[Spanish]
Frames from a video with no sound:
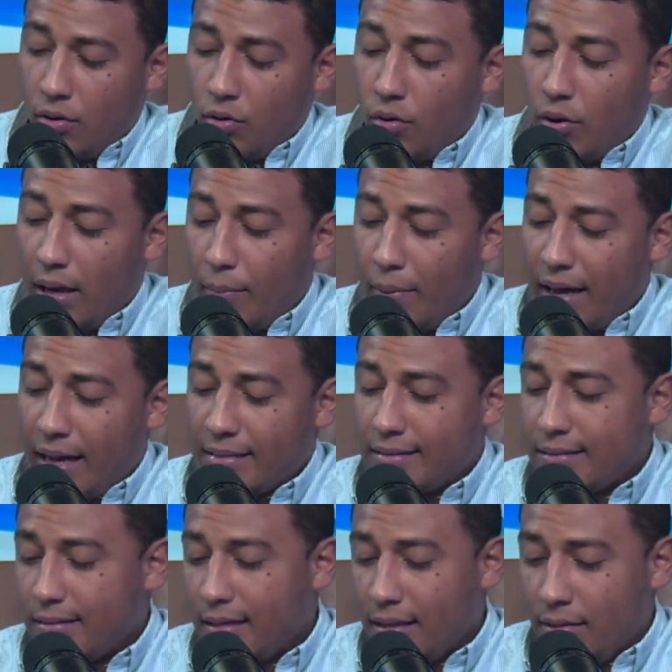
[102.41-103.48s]
o la
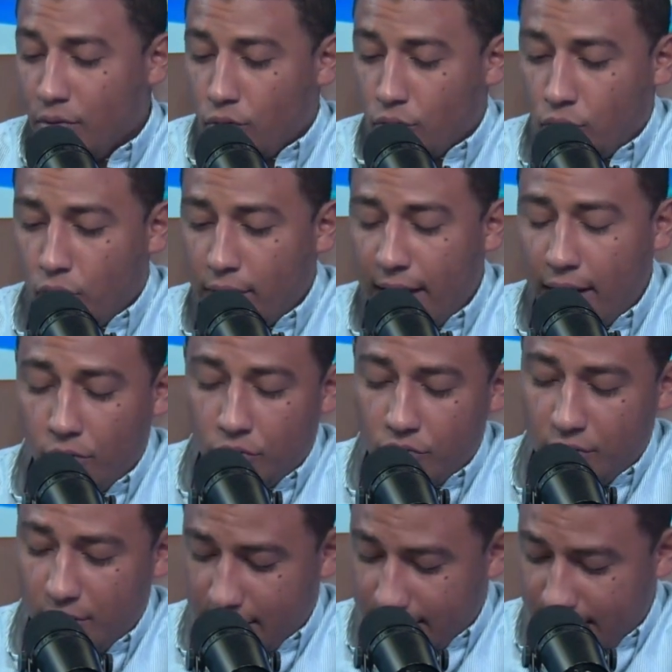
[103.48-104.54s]
más notoria y
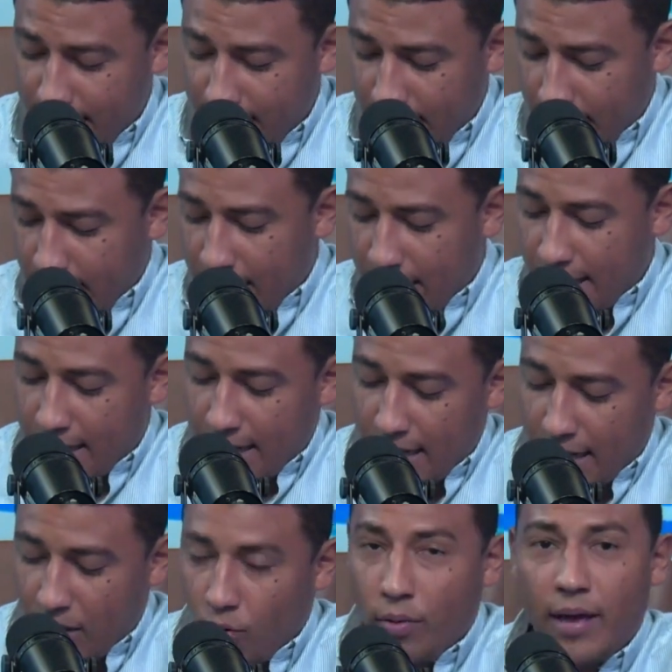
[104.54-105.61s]
conocida sea la de
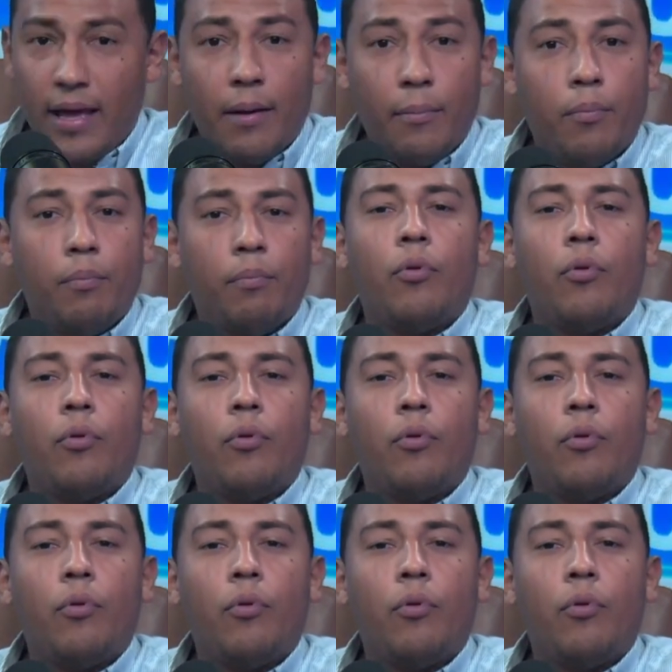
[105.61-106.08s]
la OEA,